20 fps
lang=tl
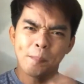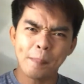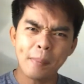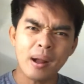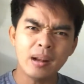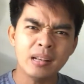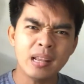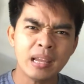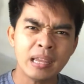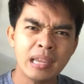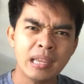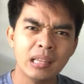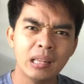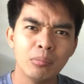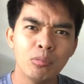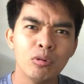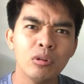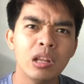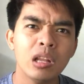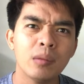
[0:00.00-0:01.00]
Pag nakikita
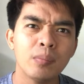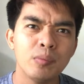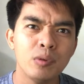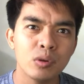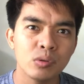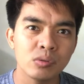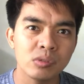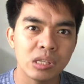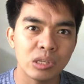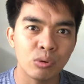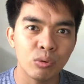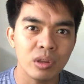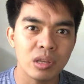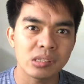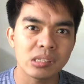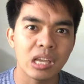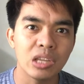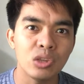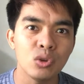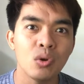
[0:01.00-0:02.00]
mong nervyoso si
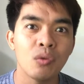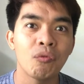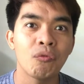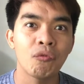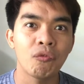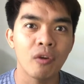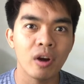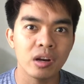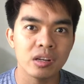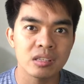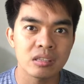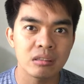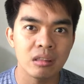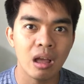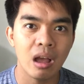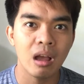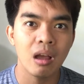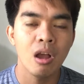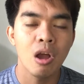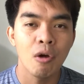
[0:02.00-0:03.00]
kuya sa inyong first
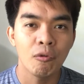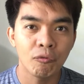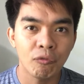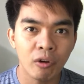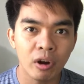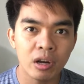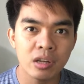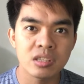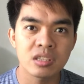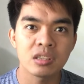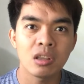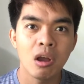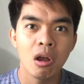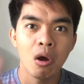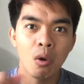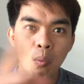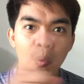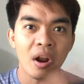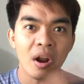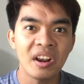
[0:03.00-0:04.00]
na, first
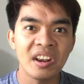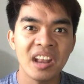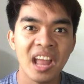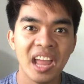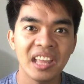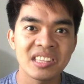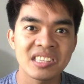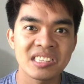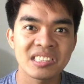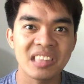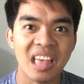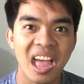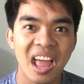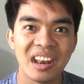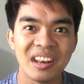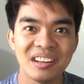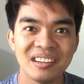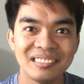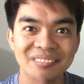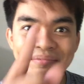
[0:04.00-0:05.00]
one night
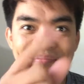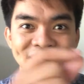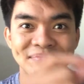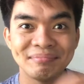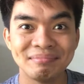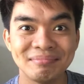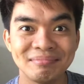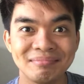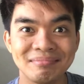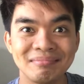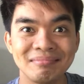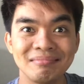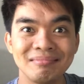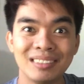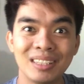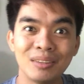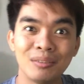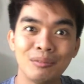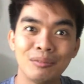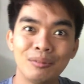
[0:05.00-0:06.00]
stand,
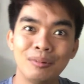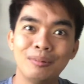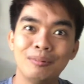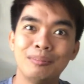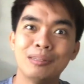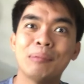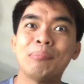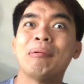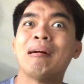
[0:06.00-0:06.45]
mm, naku,